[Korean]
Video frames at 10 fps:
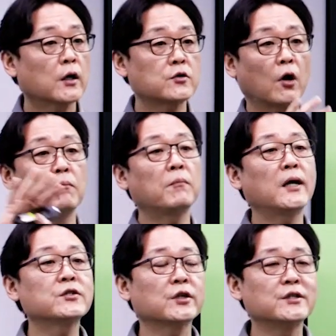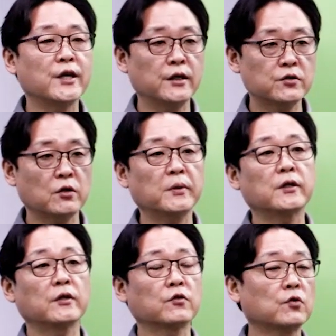그러니까 전반적인 쟁점에 대해서